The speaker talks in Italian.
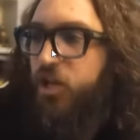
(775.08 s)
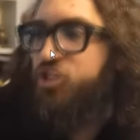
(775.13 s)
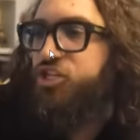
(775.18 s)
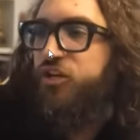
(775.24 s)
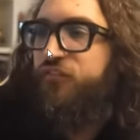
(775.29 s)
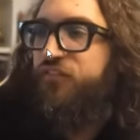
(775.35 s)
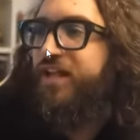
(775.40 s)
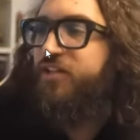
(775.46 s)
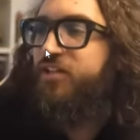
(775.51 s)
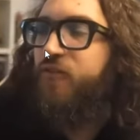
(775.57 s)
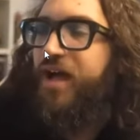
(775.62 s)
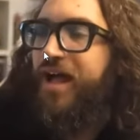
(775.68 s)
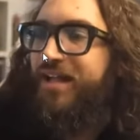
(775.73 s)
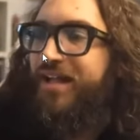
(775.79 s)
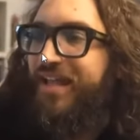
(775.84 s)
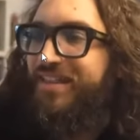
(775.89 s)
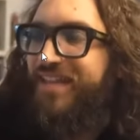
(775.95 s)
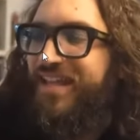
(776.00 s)
però ci hanno ficcato
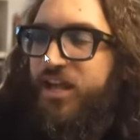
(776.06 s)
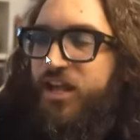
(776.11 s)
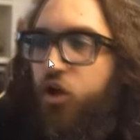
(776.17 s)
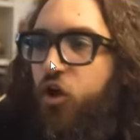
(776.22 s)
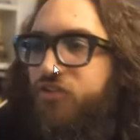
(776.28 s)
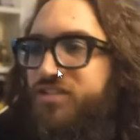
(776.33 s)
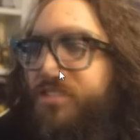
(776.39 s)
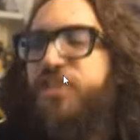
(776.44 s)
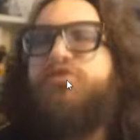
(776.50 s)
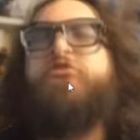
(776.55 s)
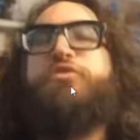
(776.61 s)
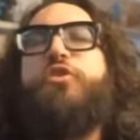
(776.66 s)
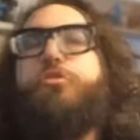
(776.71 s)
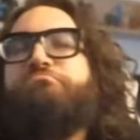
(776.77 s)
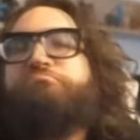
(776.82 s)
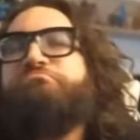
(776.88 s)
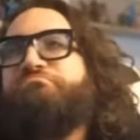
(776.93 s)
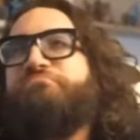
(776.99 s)
anche delle cose che
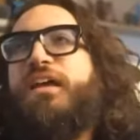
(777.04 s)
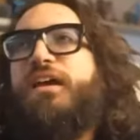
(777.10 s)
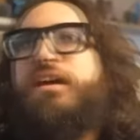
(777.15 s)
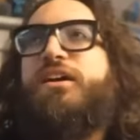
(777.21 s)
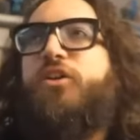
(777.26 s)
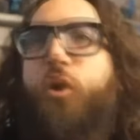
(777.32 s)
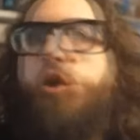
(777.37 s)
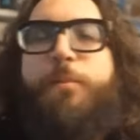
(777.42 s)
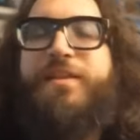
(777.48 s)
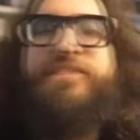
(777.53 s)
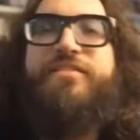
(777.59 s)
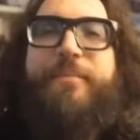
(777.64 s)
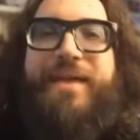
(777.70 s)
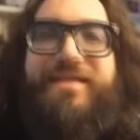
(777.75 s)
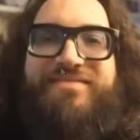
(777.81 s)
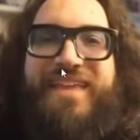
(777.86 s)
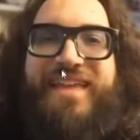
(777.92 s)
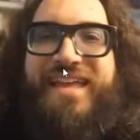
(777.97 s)
sono
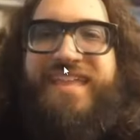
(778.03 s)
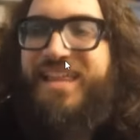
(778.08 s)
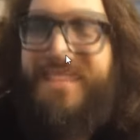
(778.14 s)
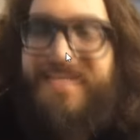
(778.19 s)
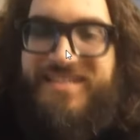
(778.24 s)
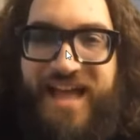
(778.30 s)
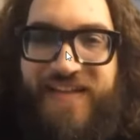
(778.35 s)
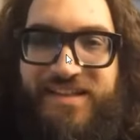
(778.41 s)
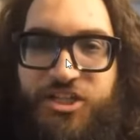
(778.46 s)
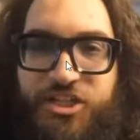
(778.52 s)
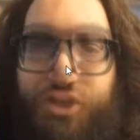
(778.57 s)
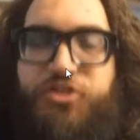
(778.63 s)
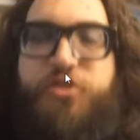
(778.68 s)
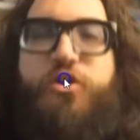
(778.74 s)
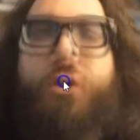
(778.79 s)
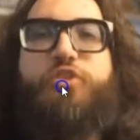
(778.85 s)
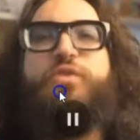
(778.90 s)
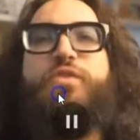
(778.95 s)
obiettivamente interessanti.
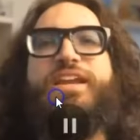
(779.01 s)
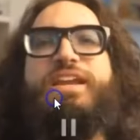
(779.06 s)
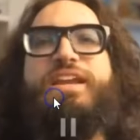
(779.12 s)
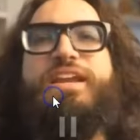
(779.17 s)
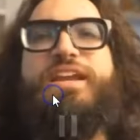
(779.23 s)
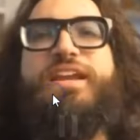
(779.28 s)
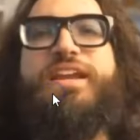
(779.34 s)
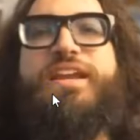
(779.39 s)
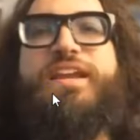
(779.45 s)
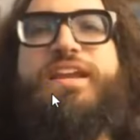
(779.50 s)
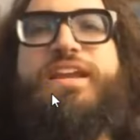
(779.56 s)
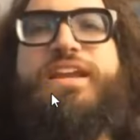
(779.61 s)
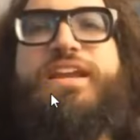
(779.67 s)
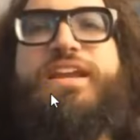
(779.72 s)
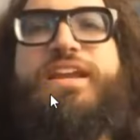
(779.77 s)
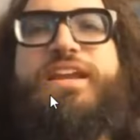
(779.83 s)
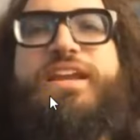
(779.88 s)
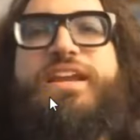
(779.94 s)
Ci sono alcuni ah,
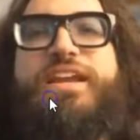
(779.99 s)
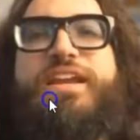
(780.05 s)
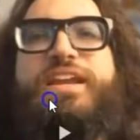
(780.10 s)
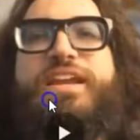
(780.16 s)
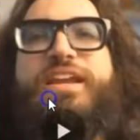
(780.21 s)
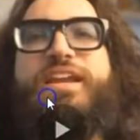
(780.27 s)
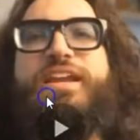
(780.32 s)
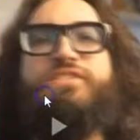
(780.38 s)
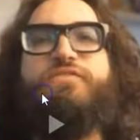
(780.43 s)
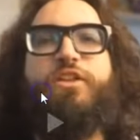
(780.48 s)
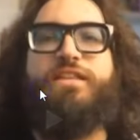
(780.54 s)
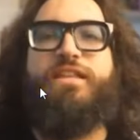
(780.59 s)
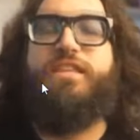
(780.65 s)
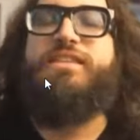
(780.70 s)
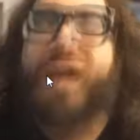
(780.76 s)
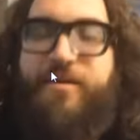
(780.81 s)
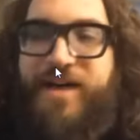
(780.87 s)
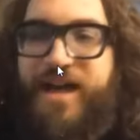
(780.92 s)
ecco.
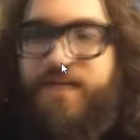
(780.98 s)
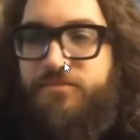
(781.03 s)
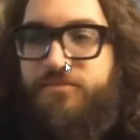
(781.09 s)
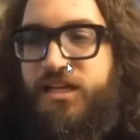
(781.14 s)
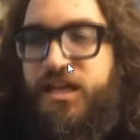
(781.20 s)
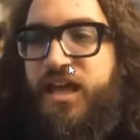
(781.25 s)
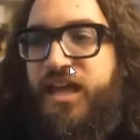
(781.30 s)
risvolti di trama